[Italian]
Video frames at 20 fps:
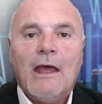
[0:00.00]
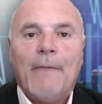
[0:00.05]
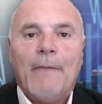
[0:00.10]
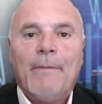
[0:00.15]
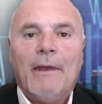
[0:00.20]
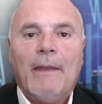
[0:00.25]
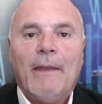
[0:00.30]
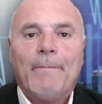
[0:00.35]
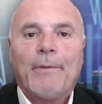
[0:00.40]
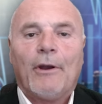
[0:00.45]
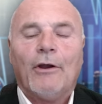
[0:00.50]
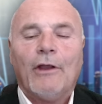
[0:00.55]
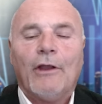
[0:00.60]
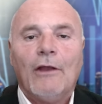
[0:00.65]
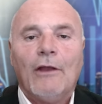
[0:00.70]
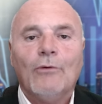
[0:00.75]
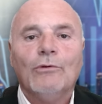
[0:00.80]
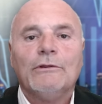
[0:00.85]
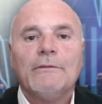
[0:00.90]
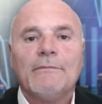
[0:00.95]
Ebbene, però,
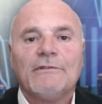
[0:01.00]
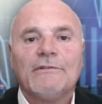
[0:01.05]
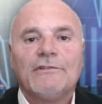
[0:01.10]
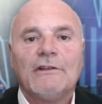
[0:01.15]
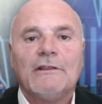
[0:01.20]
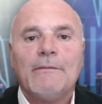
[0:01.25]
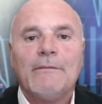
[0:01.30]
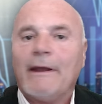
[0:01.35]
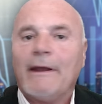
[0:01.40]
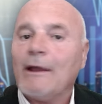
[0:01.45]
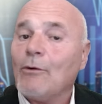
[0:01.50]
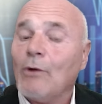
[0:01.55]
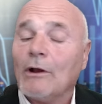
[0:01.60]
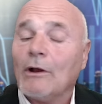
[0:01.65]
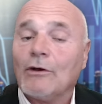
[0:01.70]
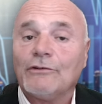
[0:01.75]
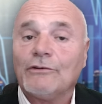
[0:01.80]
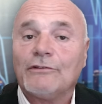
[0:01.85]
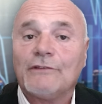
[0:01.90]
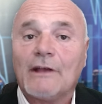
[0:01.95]
nelle ultime settimane
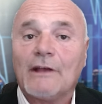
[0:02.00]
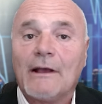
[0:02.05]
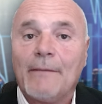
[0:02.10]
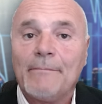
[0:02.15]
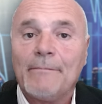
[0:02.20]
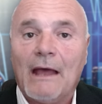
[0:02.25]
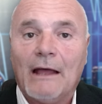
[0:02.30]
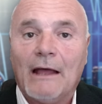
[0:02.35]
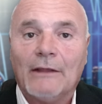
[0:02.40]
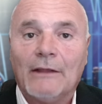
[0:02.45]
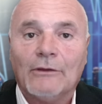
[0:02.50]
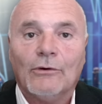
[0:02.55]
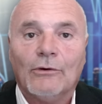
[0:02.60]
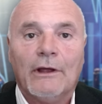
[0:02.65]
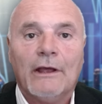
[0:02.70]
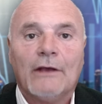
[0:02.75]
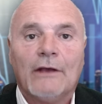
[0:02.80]
qualcosa sta cambiando.